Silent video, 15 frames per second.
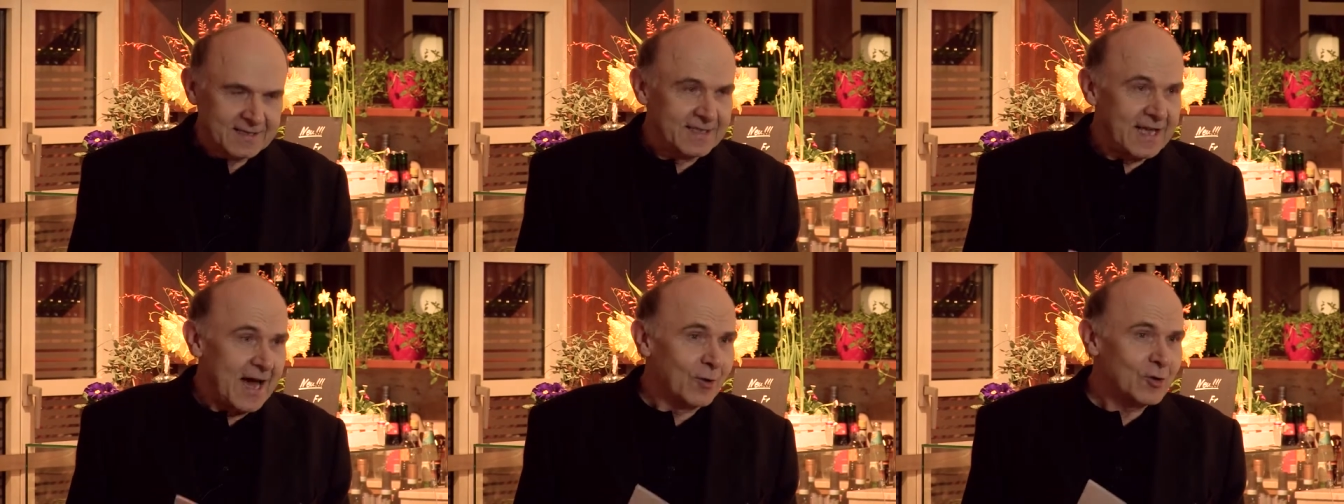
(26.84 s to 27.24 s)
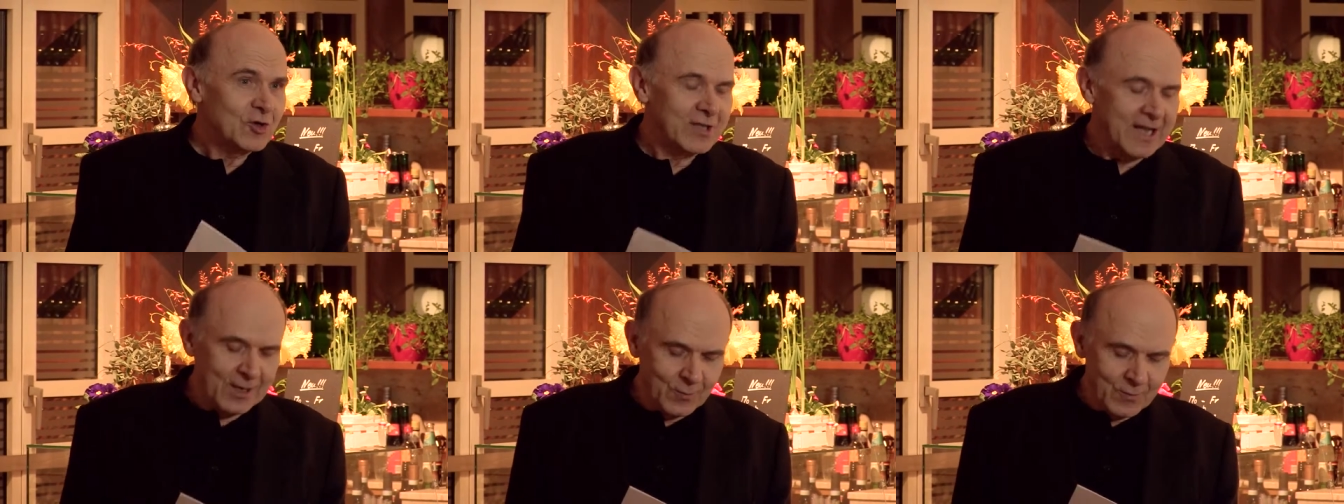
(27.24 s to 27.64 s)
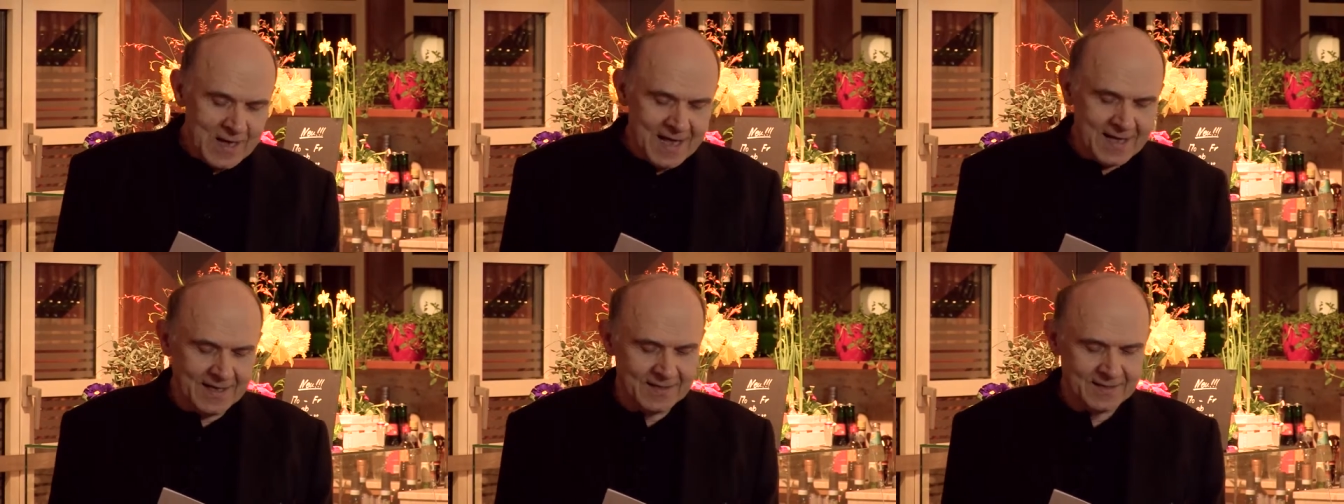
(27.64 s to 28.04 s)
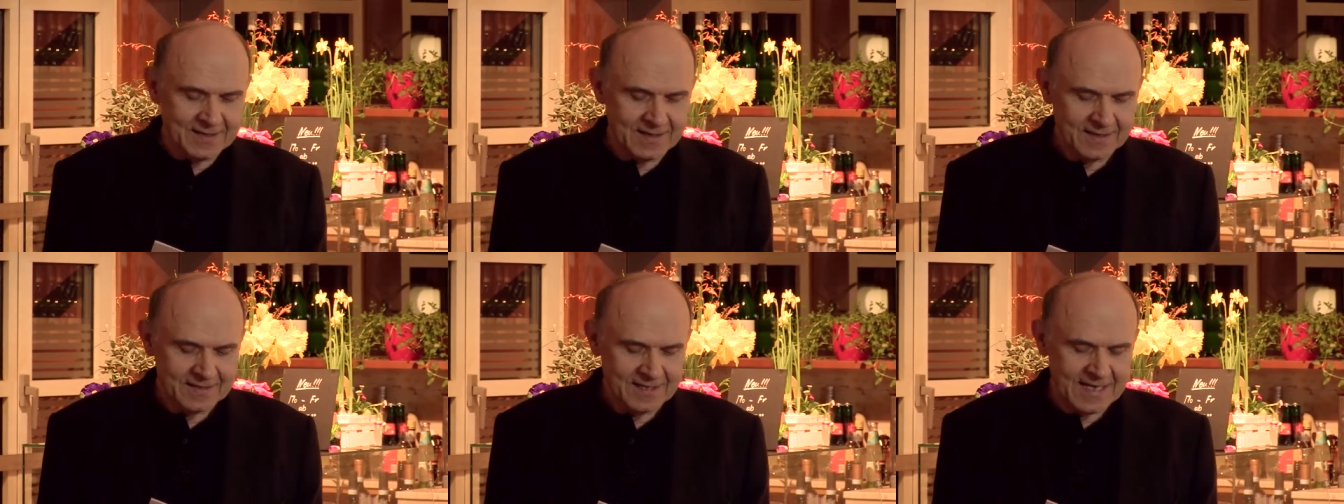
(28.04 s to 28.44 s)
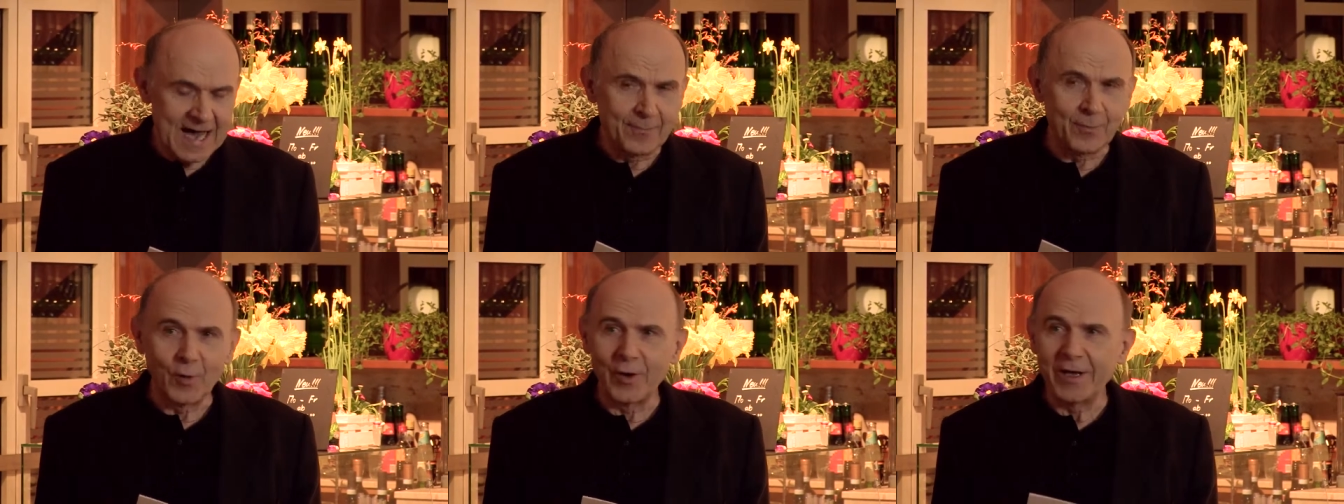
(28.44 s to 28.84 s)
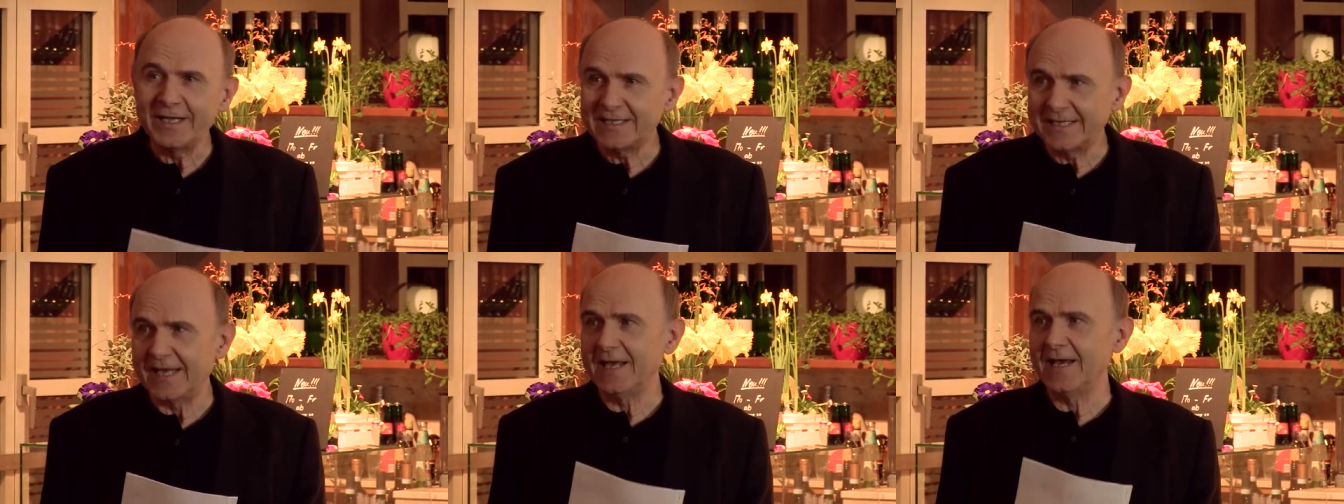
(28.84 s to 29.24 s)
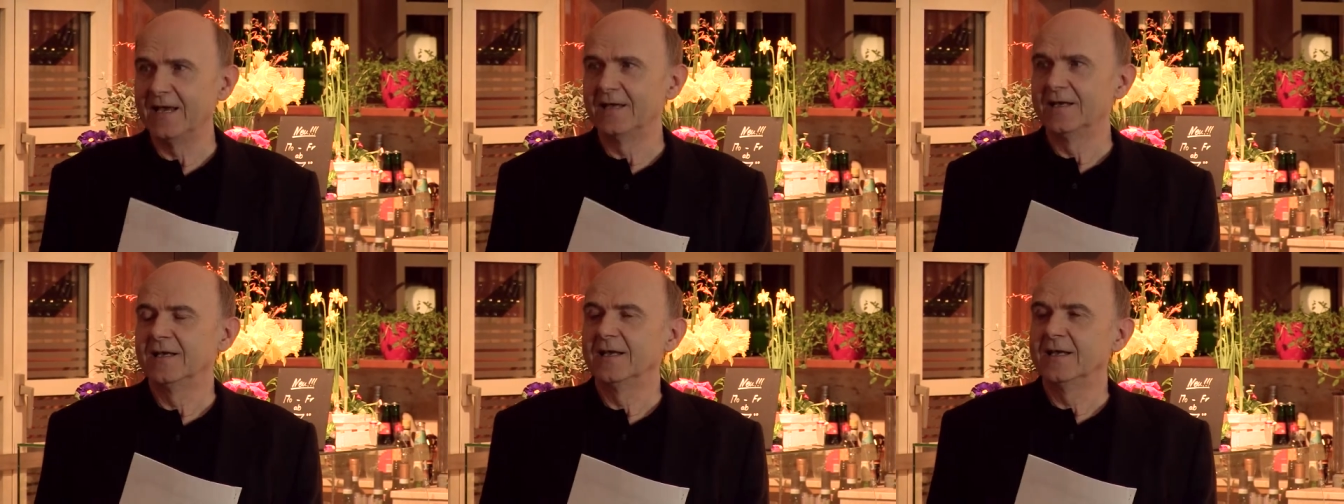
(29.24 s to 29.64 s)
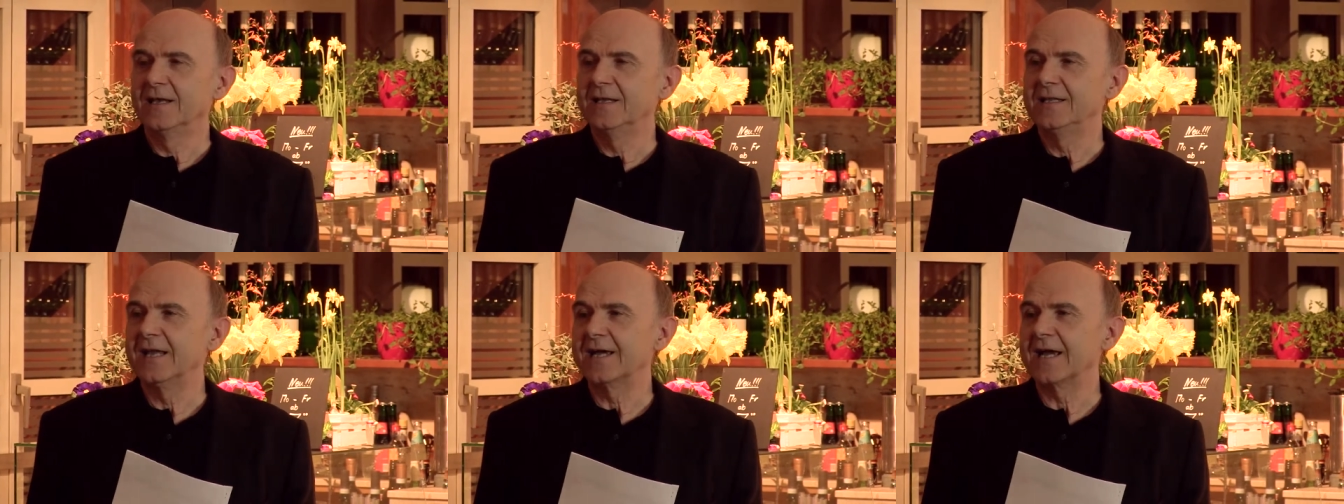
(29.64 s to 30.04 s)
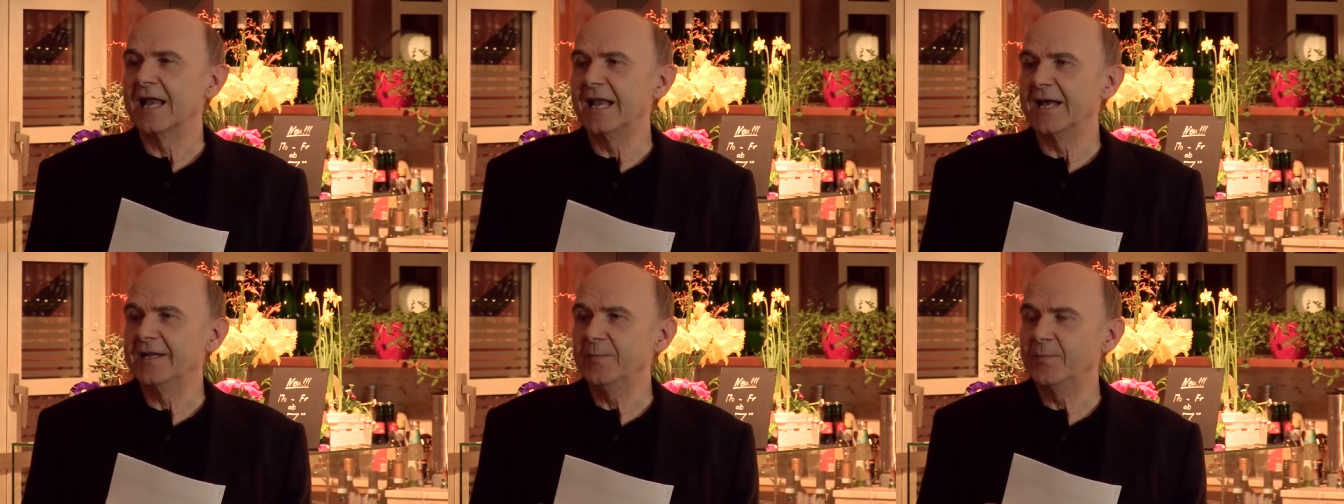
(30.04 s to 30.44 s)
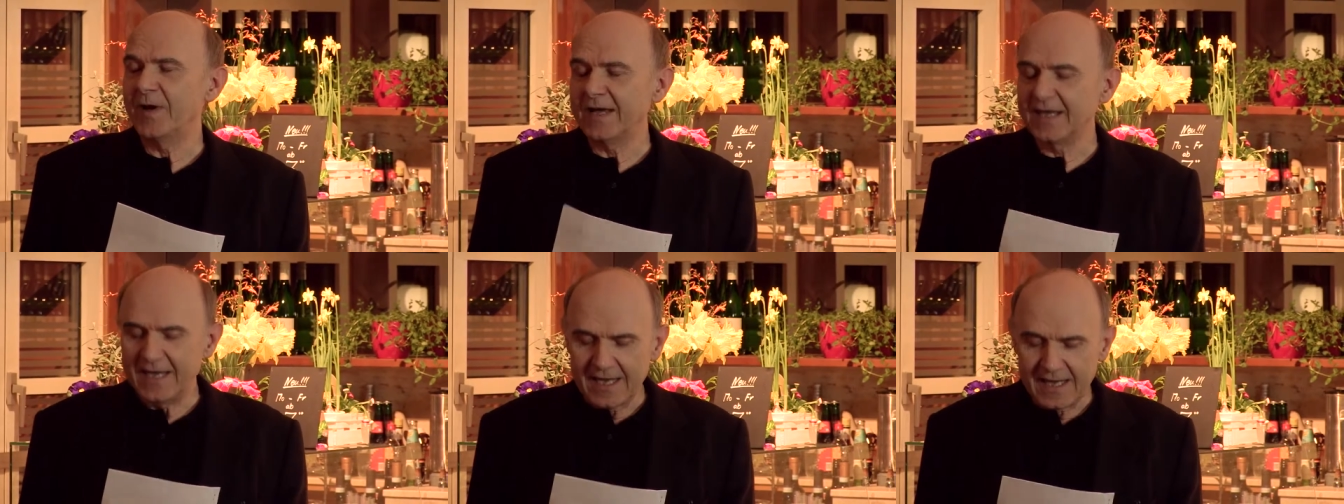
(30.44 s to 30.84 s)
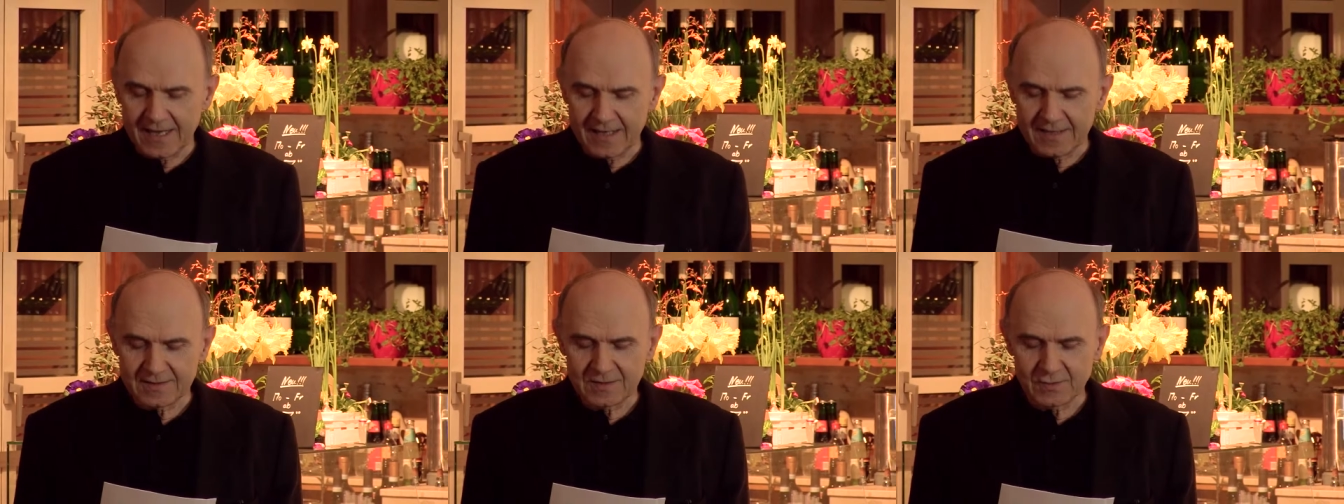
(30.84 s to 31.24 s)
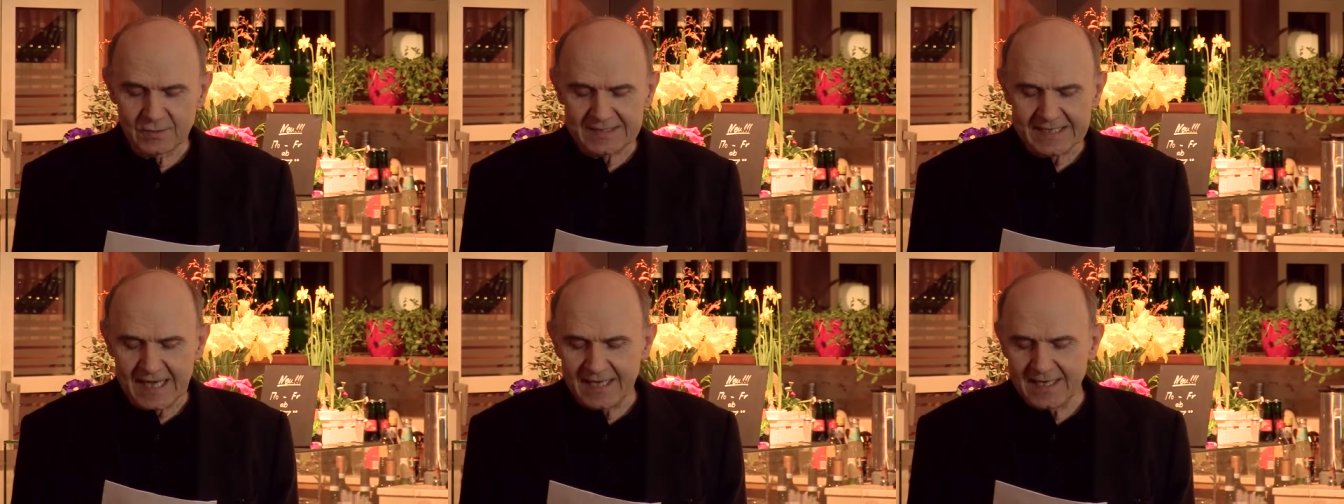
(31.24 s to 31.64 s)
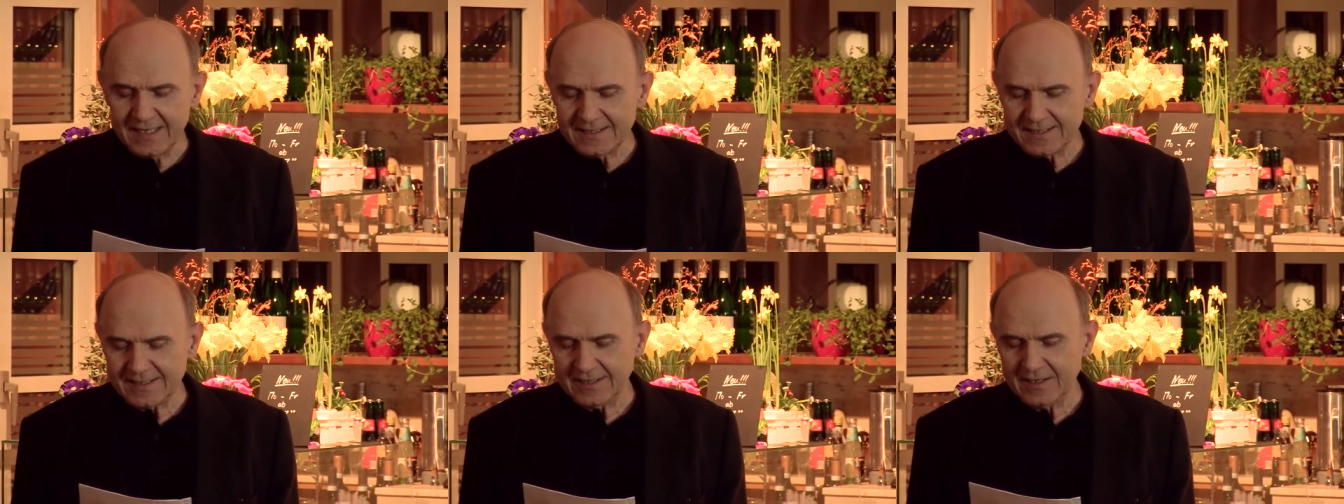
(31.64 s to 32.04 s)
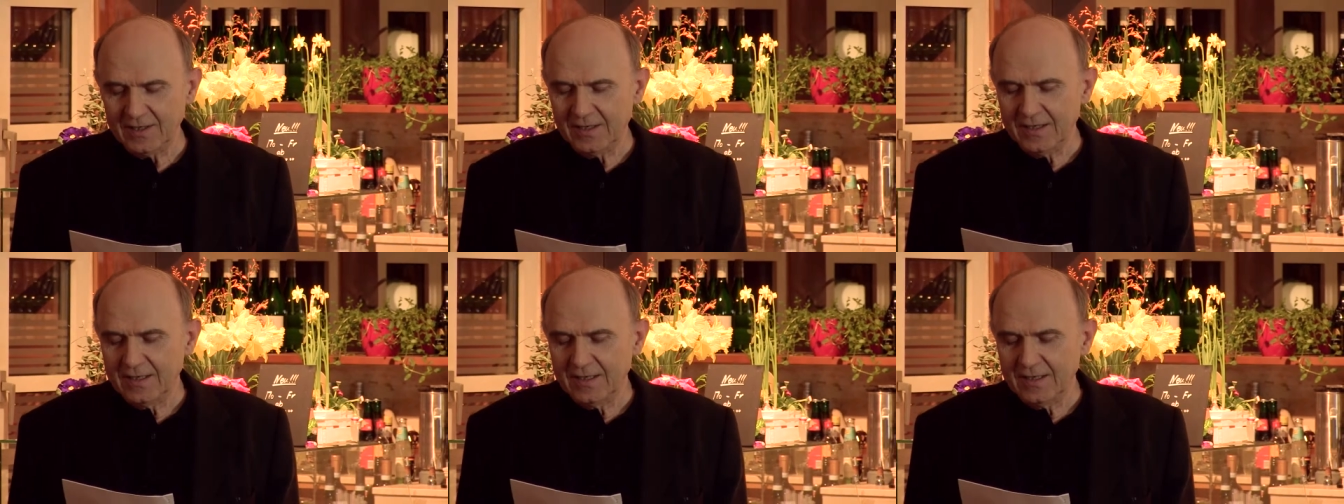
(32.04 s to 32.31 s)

Die Ausstellung, die ab heute in der Galerie Paquet zu sehen ist,